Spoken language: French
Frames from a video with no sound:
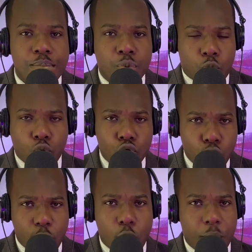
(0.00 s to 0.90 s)
Donc nous
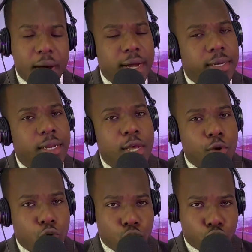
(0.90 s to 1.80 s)
devons comprendre
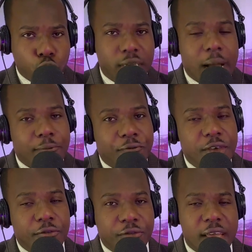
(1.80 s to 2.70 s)
que nous tous vivons,
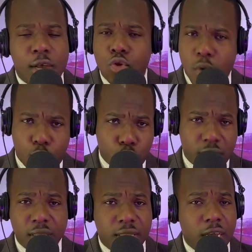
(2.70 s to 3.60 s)
vivre quel que soit
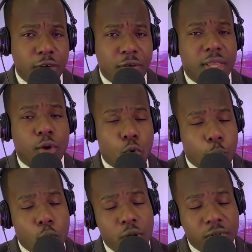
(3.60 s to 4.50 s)
côté nous tant que
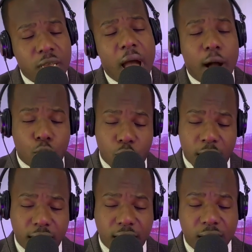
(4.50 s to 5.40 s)
Paul était à
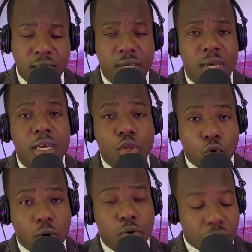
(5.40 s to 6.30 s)
Corinthe
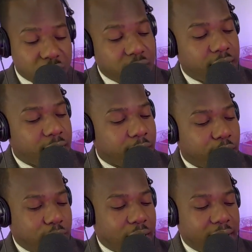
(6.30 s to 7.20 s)
donc, nous, c'est
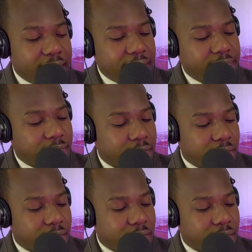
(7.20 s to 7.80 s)
des lettres